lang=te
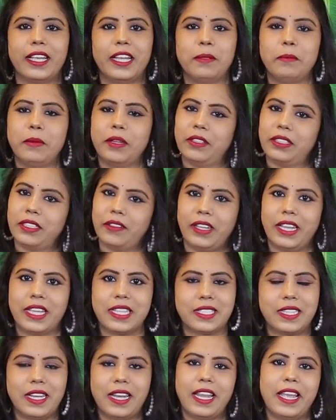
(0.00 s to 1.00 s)
నాలుగైదు మిగులుతో
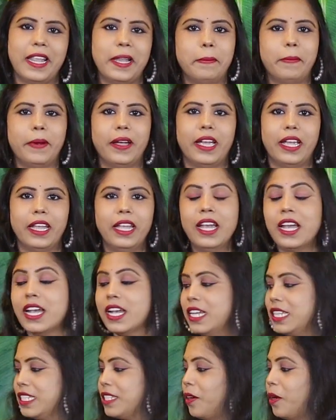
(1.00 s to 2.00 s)
నెక్స్ట్ డే అలా వెళ్ళిపోయాయి
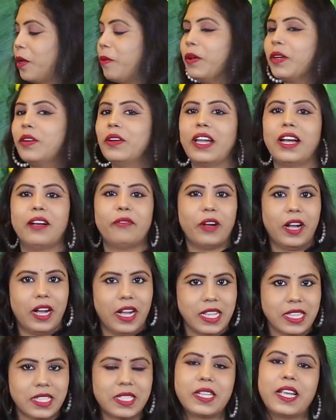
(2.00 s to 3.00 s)
సో ఇవి కూడా
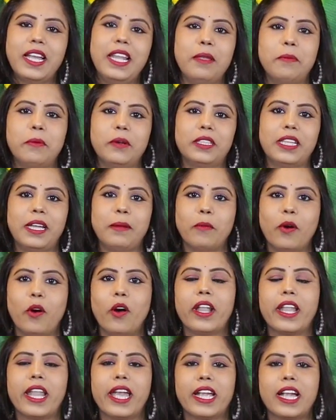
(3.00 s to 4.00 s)
ఫాస్ట్గా వెళ్ళిపోతాయి
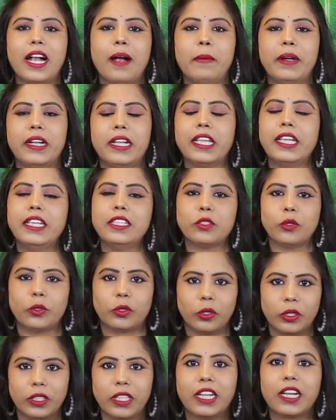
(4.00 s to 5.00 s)
బాగున్నాయి కాబట్టి సో
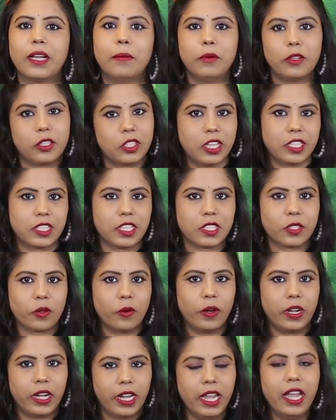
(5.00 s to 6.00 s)
తొందరగా బుక్
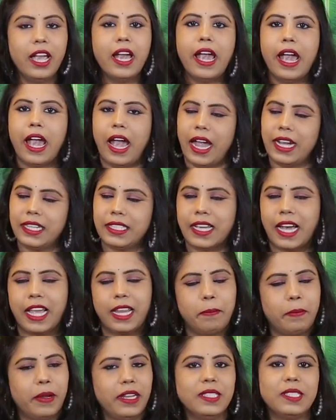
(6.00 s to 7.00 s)
చేసేసుకోండి అండ్
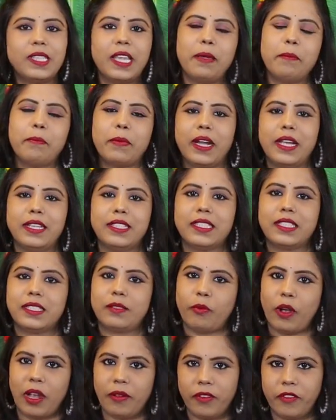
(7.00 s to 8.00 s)
శారీ ప్రైస్ సేమ్ ప్రైస్
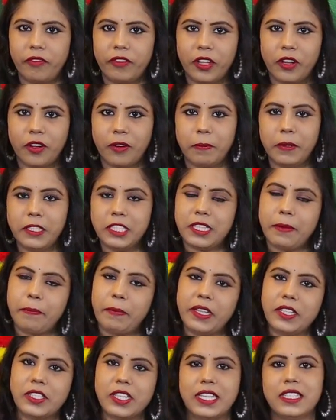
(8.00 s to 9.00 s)
ఫైవ్ ఫిఫ్టీ రూపీస్
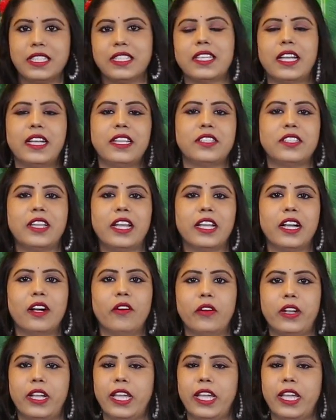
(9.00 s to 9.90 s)
షిప్పింగ్ ఛార్జెస్ అడిషనల్గా